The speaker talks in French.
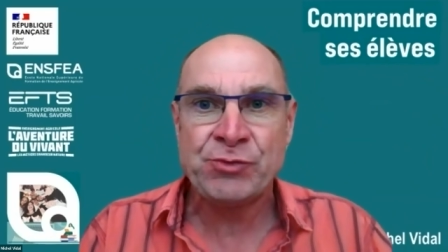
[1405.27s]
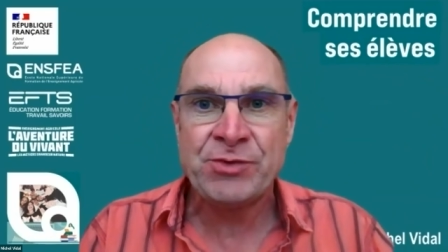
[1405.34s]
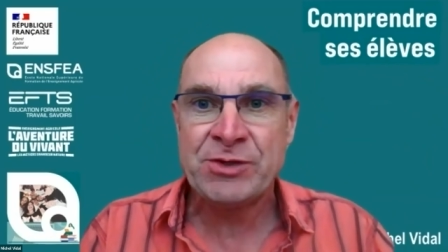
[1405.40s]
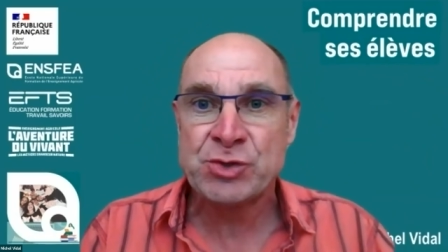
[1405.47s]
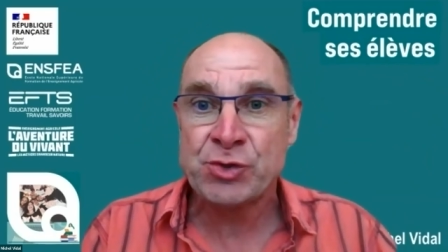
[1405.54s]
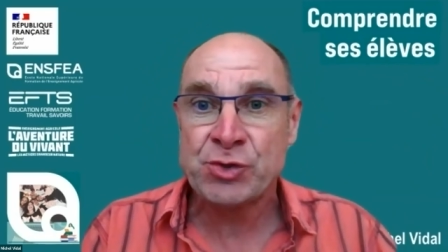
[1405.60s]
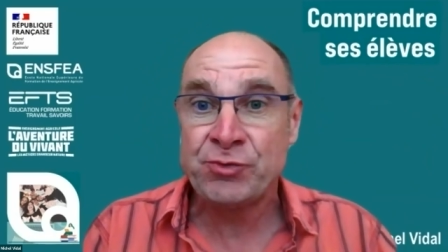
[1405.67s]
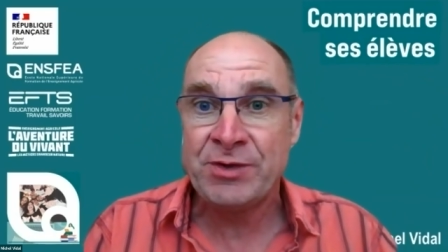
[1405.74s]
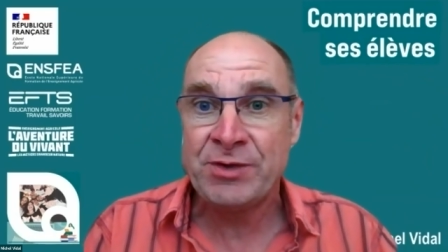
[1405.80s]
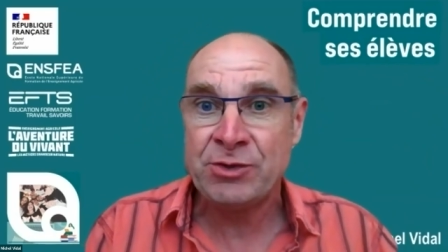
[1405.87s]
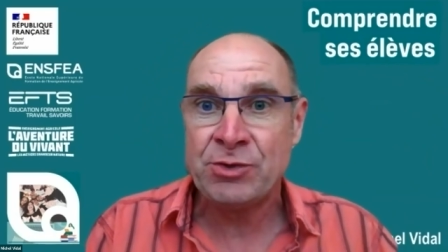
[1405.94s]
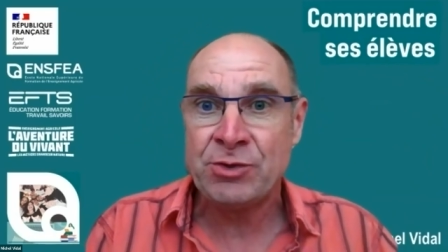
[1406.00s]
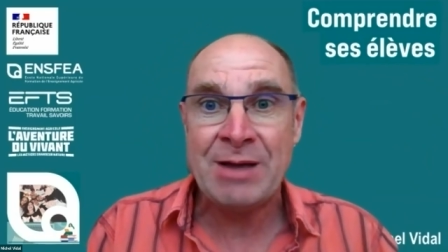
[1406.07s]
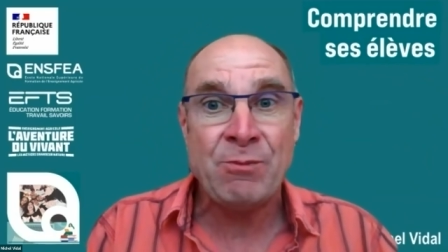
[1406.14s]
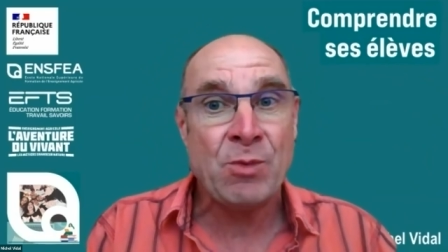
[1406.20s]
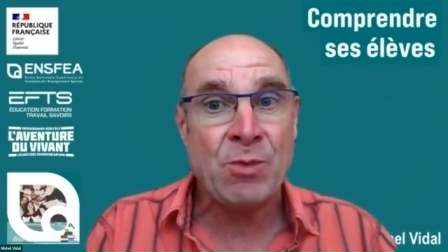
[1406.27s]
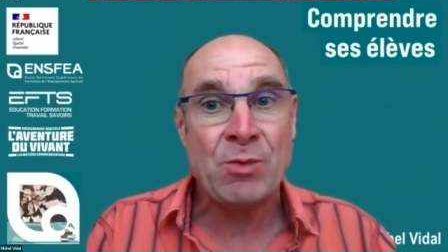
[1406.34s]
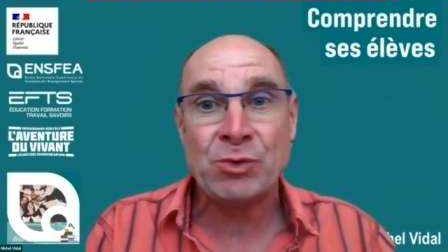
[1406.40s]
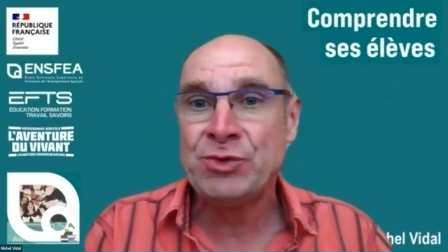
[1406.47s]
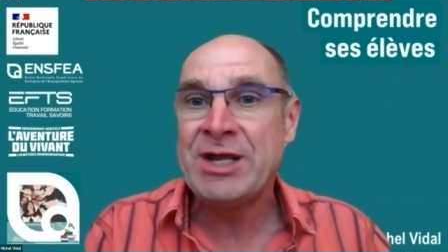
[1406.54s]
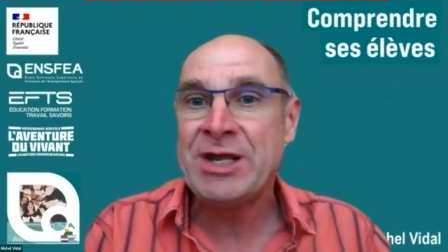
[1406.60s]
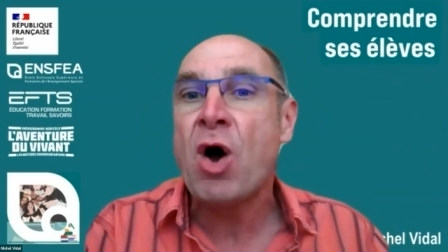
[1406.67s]
vais, je vais à un
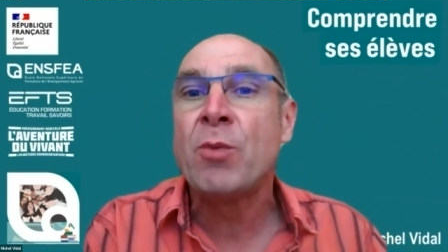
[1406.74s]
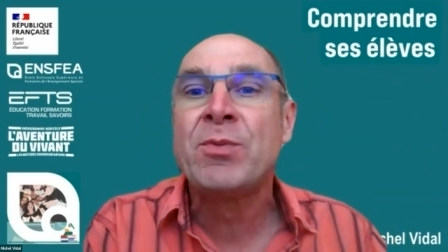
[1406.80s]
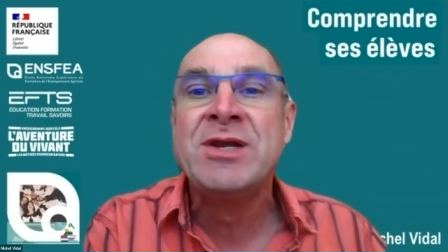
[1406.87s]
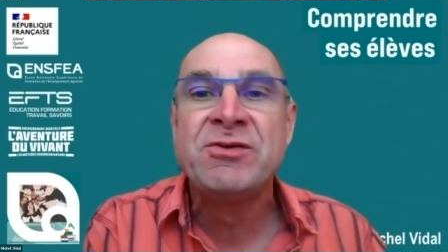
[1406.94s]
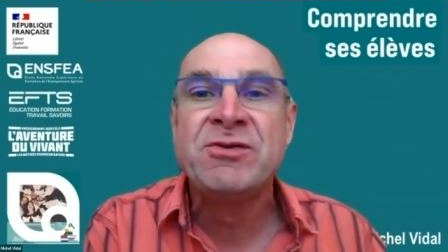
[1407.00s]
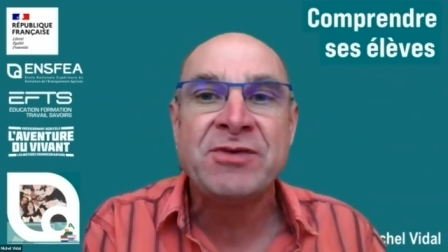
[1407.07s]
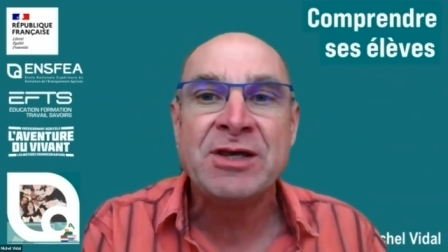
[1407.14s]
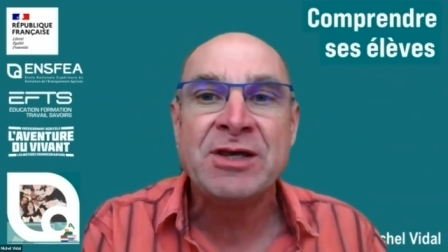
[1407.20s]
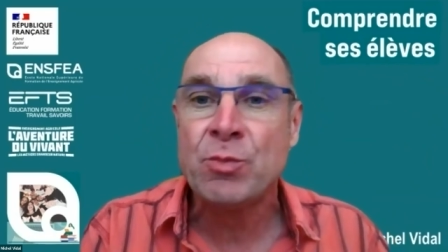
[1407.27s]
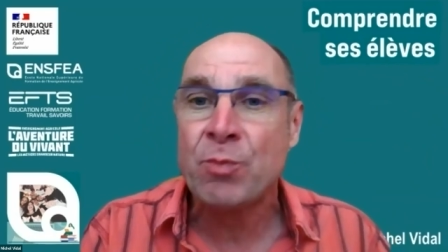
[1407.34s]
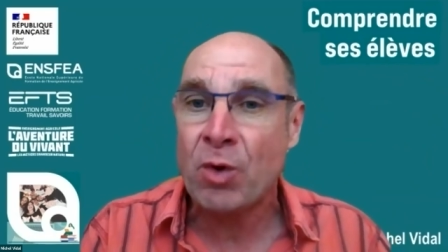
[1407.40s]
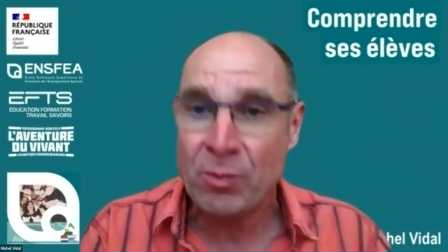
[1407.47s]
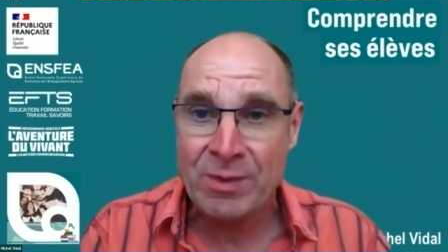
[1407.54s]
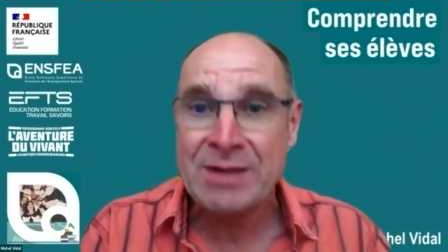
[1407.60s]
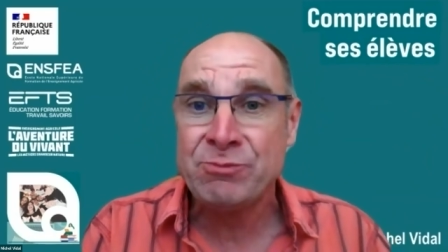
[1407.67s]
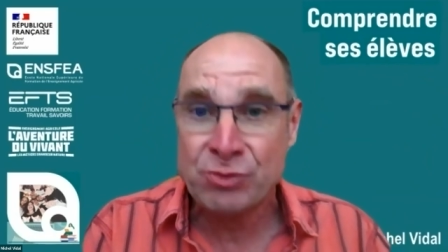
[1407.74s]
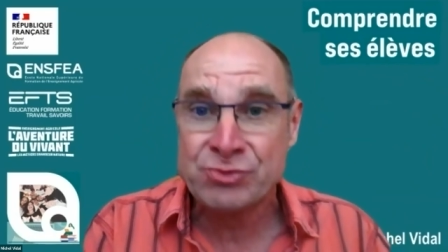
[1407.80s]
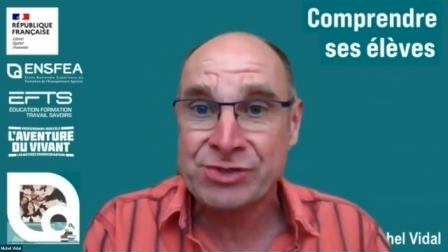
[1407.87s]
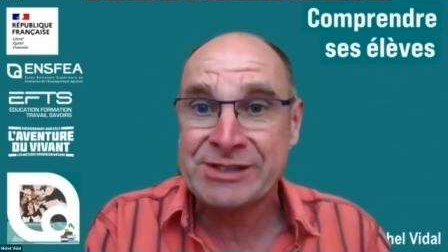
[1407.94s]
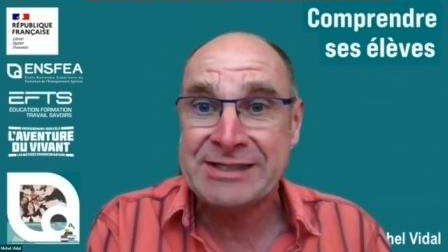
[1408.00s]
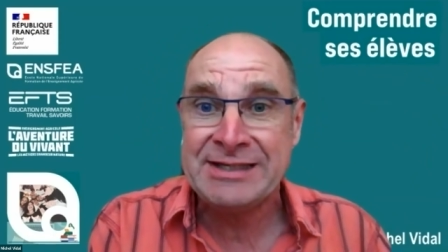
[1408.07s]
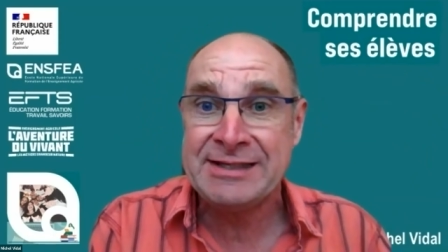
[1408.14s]
moment donné amplifier le problème de
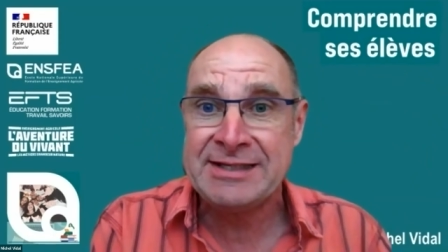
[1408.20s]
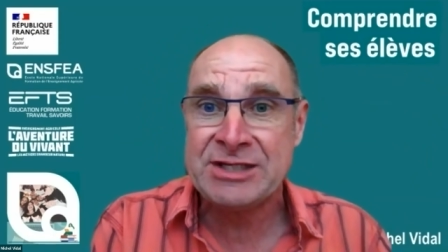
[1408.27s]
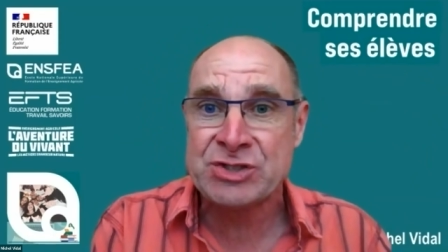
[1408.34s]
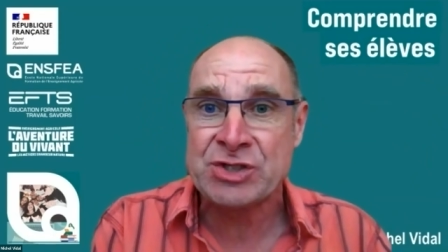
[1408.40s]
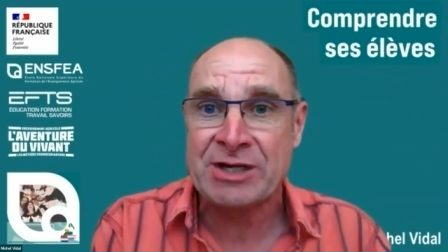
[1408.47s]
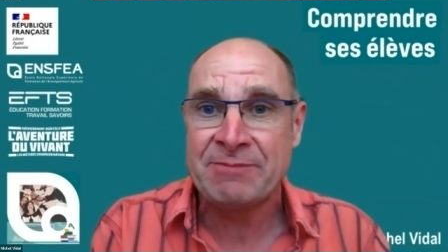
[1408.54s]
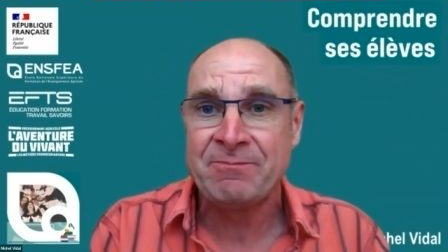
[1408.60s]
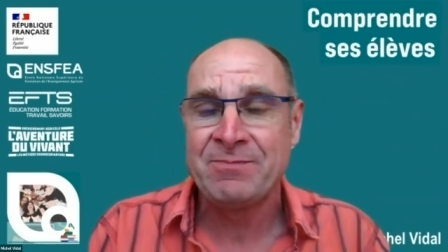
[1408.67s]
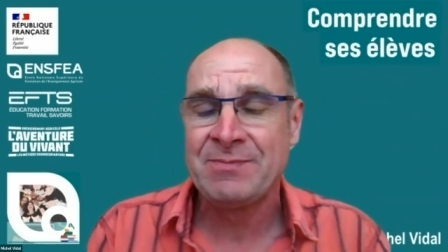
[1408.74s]
ce qui est déjà.